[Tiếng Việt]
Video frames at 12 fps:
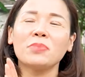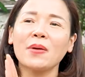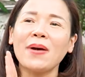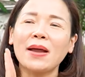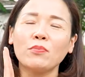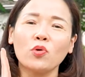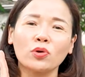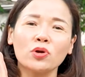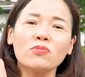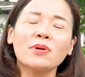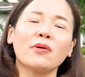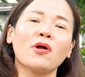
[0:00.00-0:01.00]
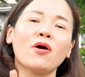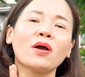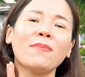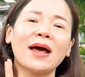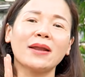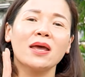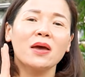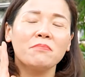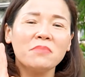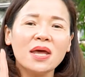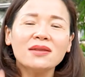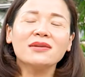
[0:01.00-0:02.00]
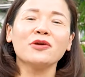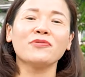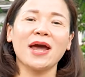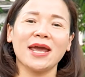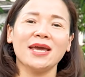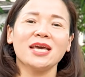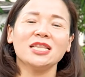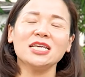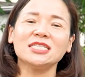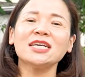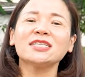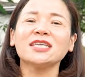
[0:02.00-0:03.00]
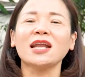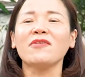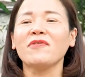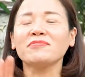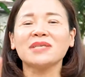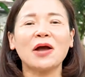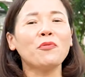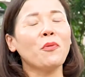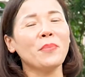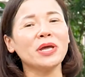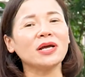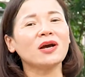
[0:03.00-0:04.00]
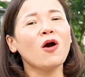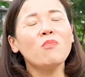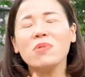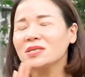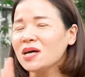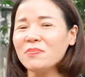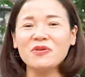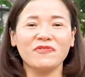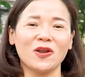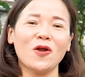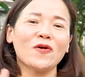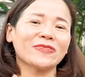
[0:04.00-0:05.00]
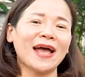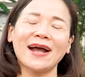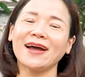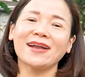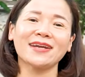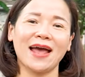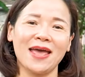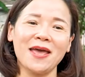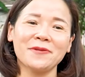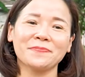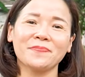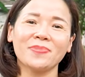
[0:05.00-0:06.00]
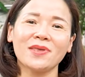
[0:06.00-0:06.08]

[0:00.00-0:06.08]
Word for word: các bạn một lúc nào đó các bạn biết được điều này thì chắc chắn là vóc dáng của mình không bao giờ mình phải lo tăng cân cả hết